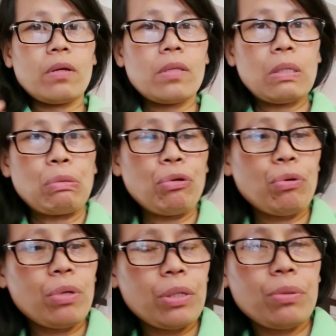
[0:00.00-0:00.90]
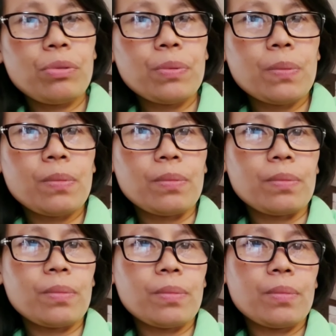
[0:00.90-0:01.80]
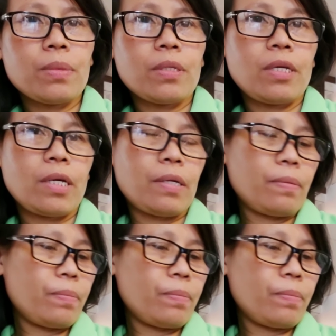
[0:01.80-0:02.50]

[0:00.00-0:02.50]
At ito yung ano. Hmm. Ayan.